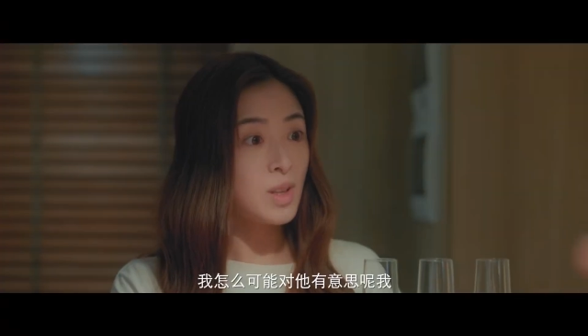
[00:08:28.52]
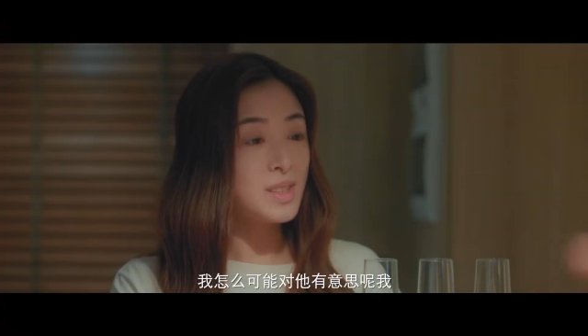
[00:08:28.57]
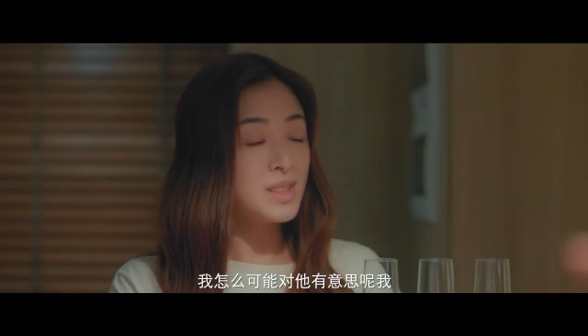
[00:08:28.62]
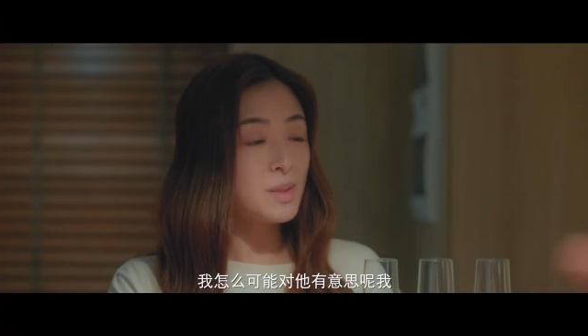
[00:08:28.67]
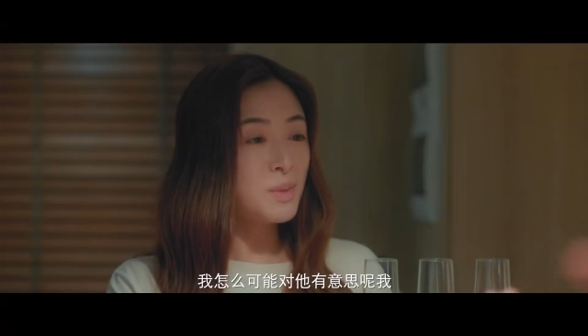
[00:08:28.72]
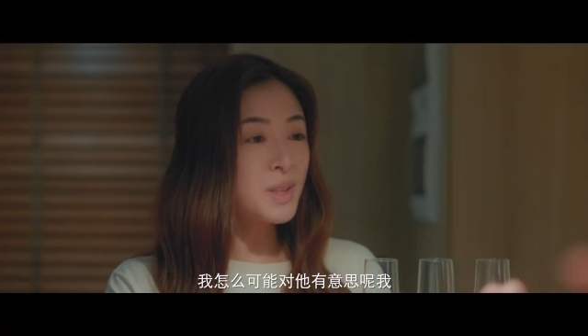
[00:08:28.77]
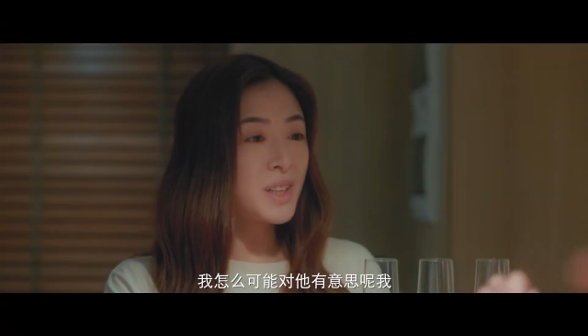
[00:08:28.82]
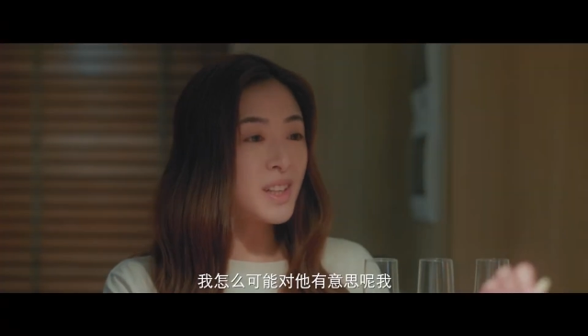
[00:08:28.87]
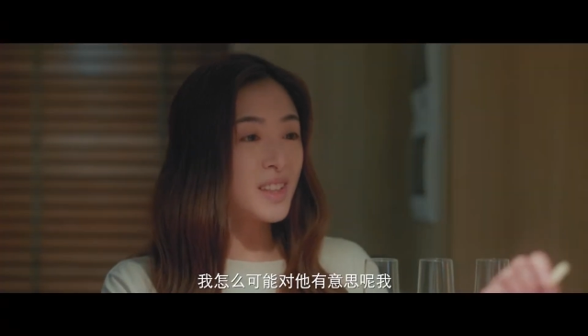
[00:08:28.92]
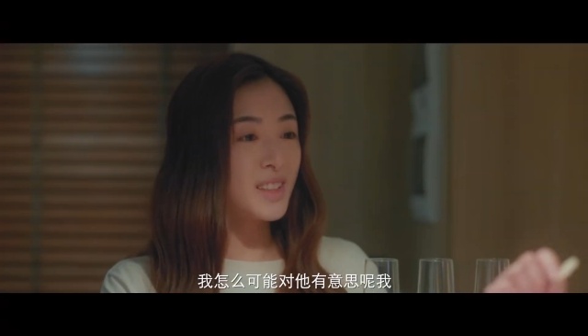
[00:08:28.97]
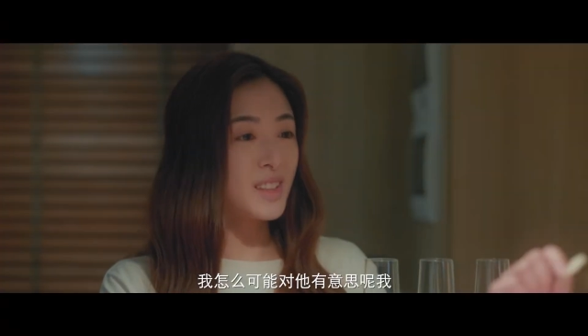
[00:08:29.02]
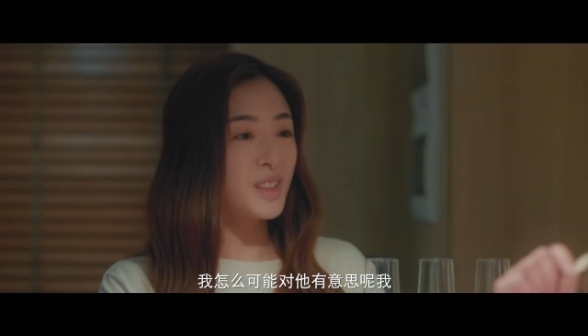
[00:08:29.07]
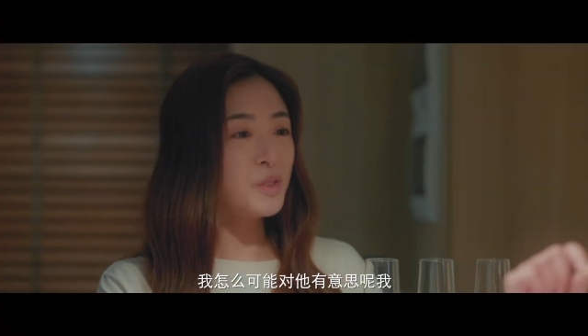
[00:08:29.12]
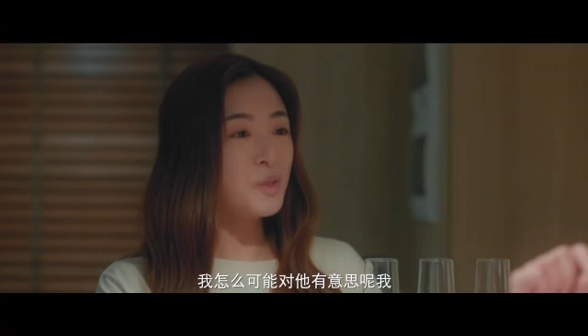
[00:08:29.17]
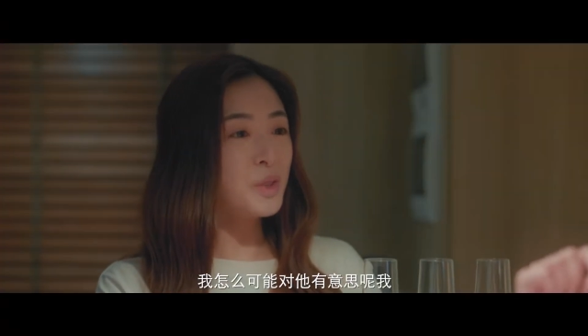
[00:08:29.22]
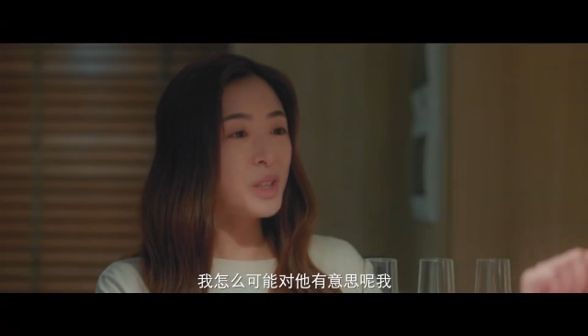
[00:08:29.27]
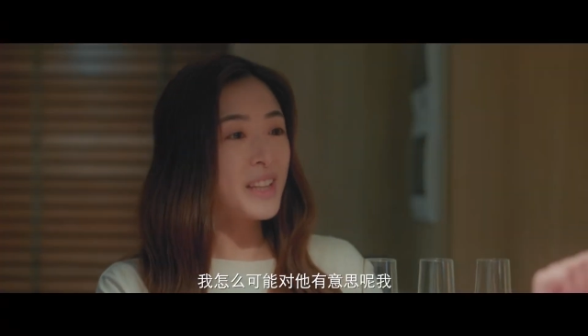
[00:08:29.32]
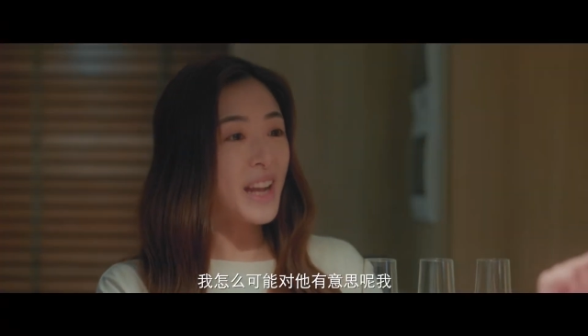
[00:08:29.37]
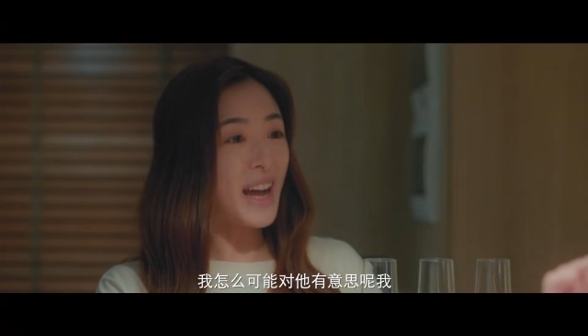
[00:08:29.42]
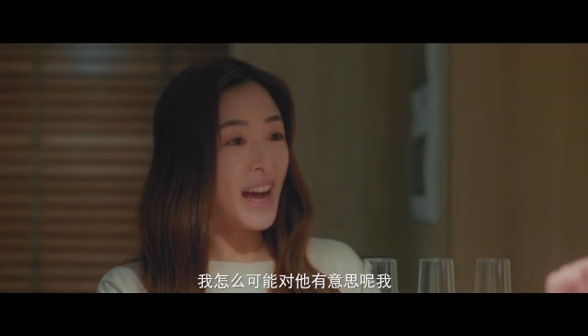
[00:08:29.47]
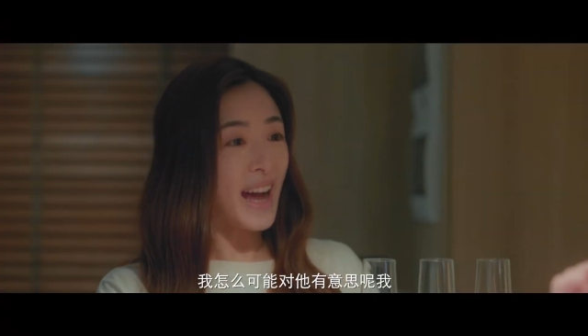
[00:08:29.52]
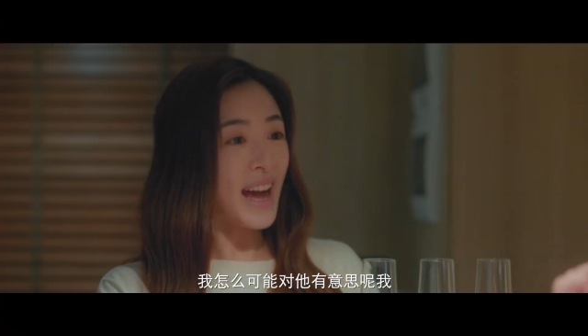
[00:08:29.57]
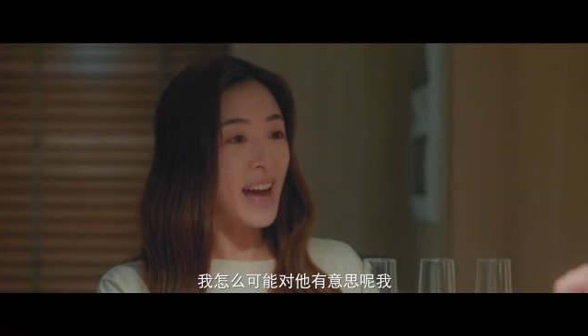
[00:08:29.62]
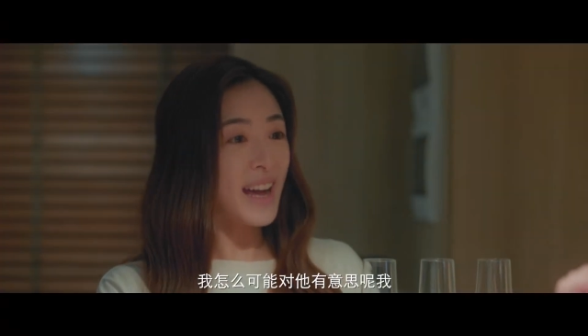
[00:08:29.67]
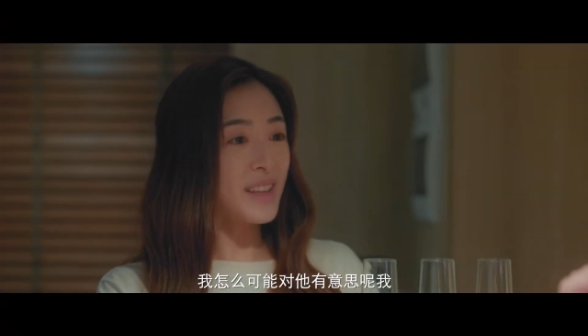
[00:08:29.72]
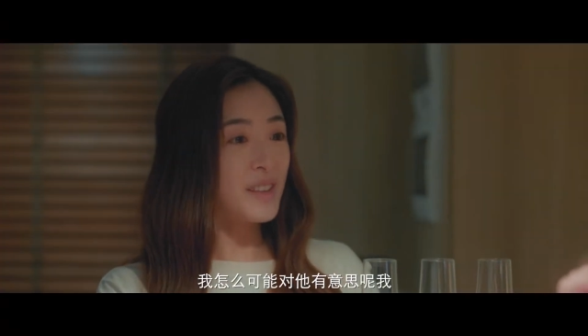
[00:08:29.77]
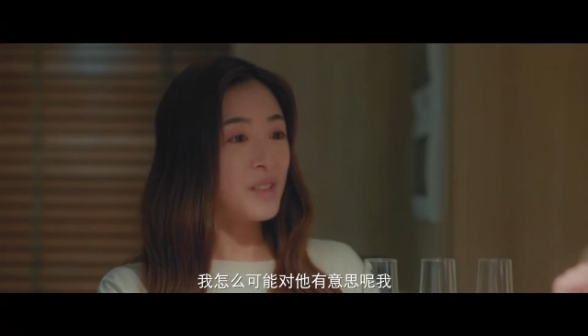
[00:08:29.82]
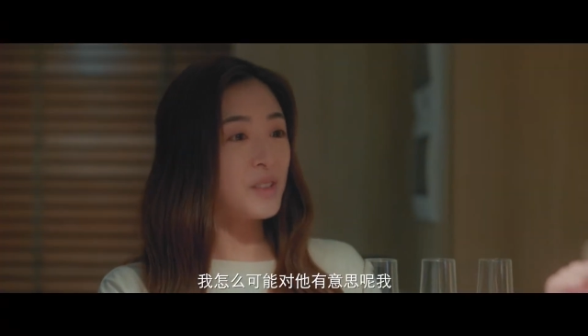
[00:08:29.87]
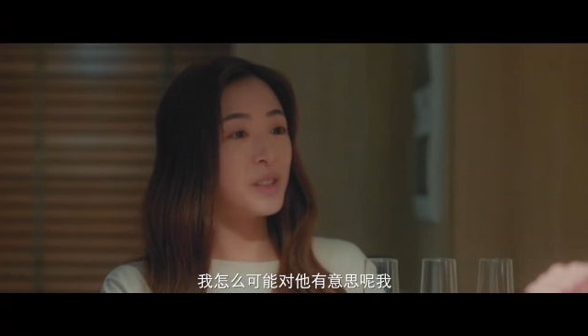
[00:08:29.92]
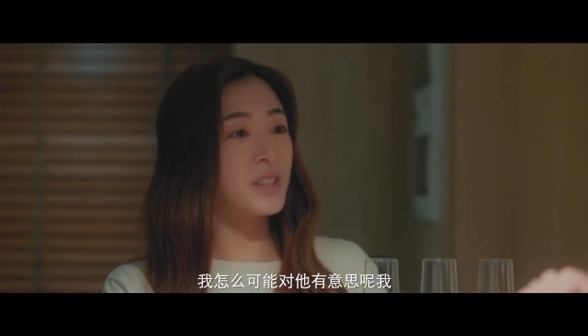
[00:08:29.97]
怎么可能对他
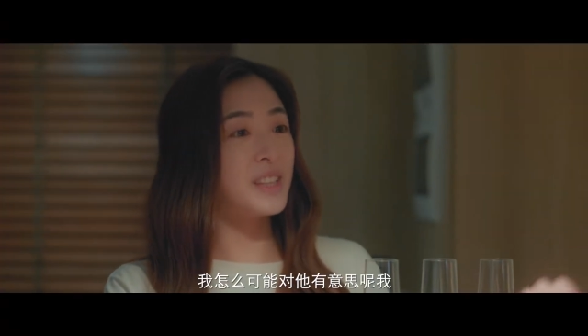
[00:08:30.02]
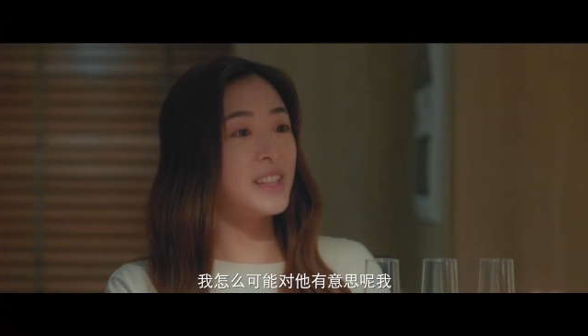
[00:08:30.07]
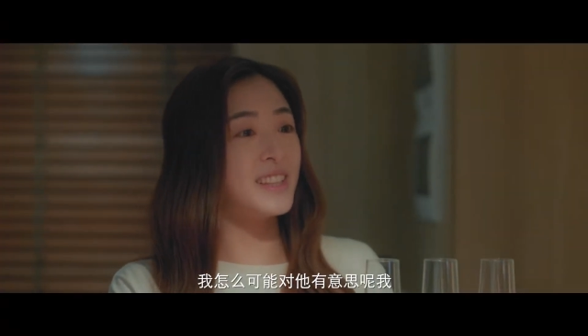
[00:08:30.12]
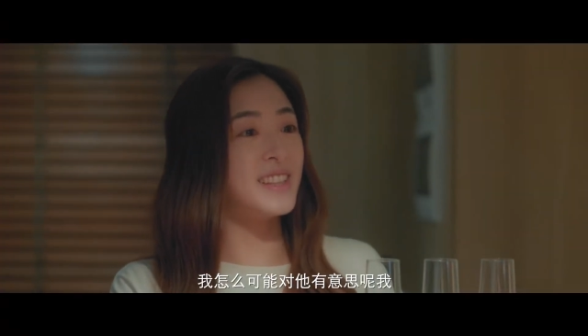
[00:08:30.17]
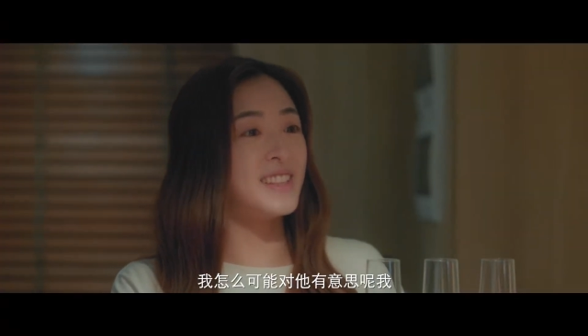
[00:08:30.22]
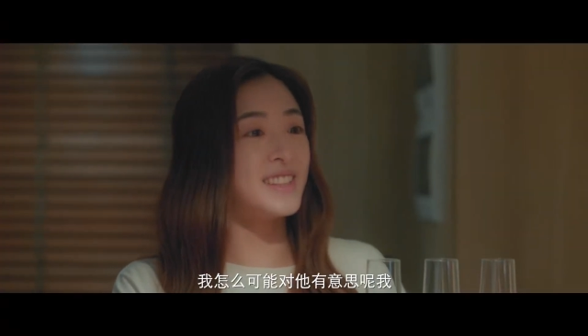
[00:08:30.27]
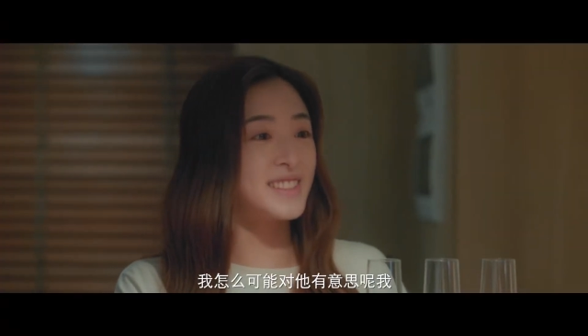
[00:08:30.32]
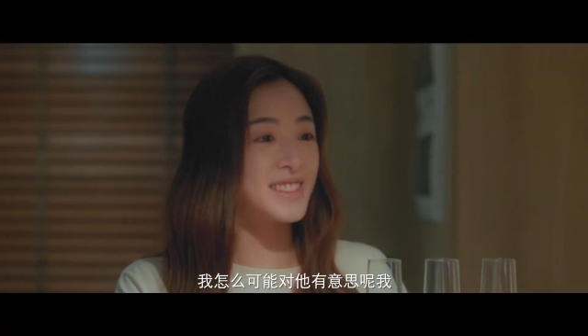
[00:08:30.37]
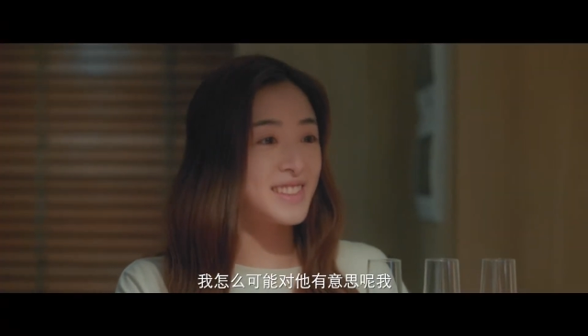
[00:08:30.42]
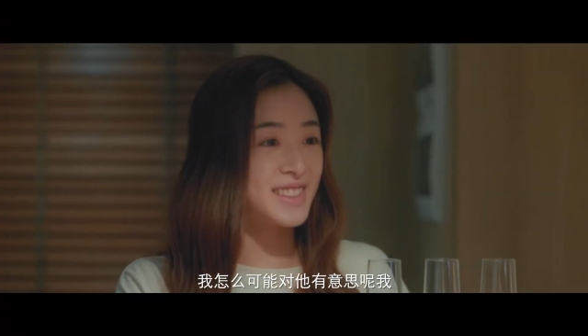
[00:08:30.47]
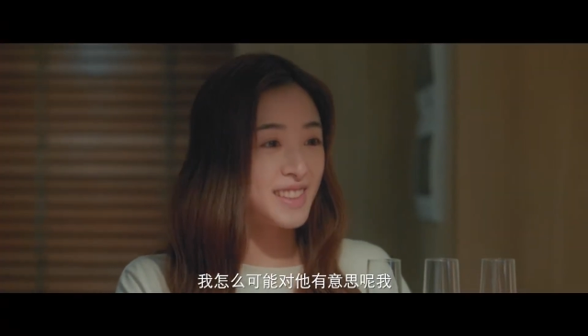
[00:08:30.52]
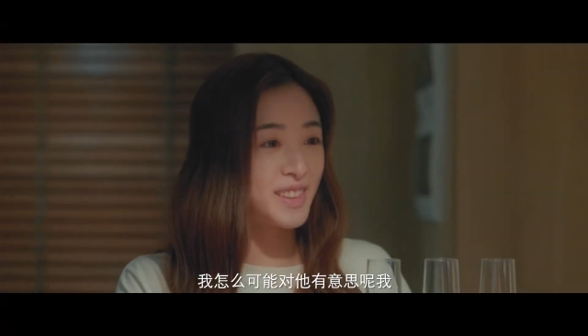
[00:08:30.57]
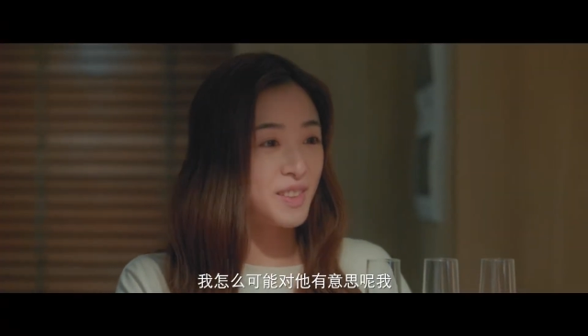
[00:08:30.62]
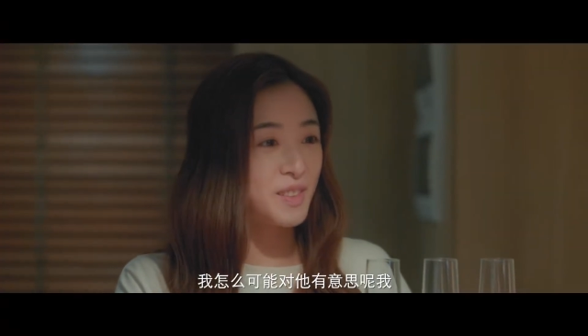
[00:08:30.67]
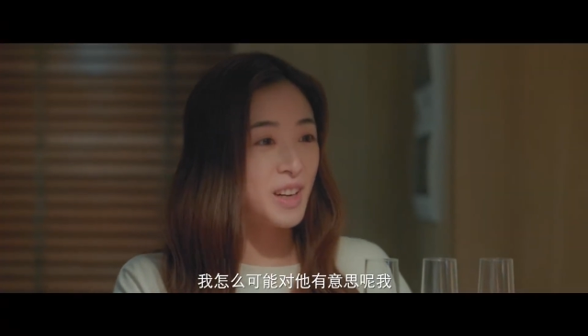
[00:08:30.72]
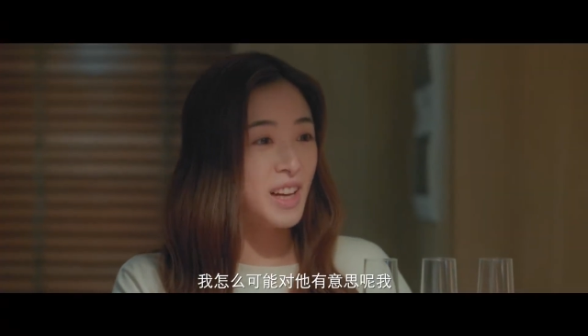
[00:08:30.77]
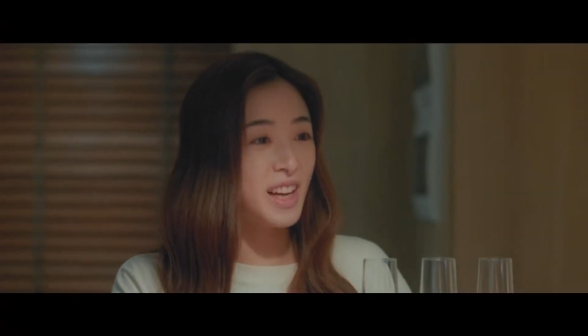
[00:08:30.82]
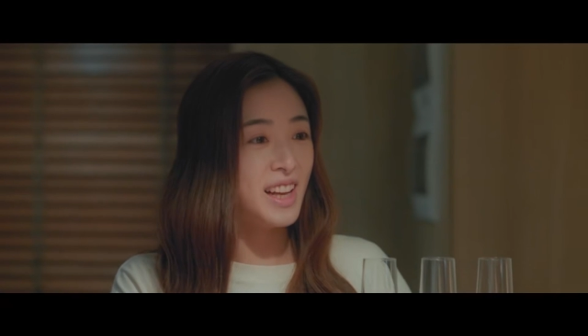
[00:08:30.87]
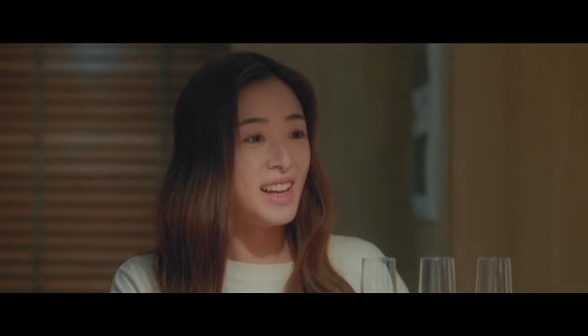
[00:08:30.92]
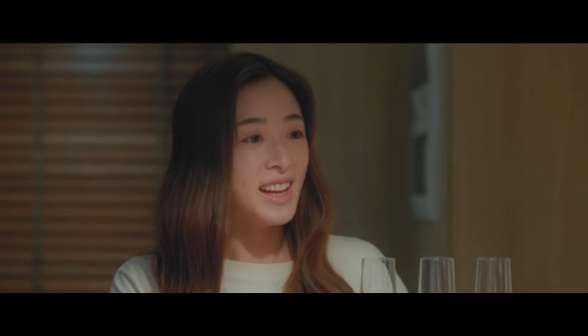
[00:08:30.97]
有意思呢？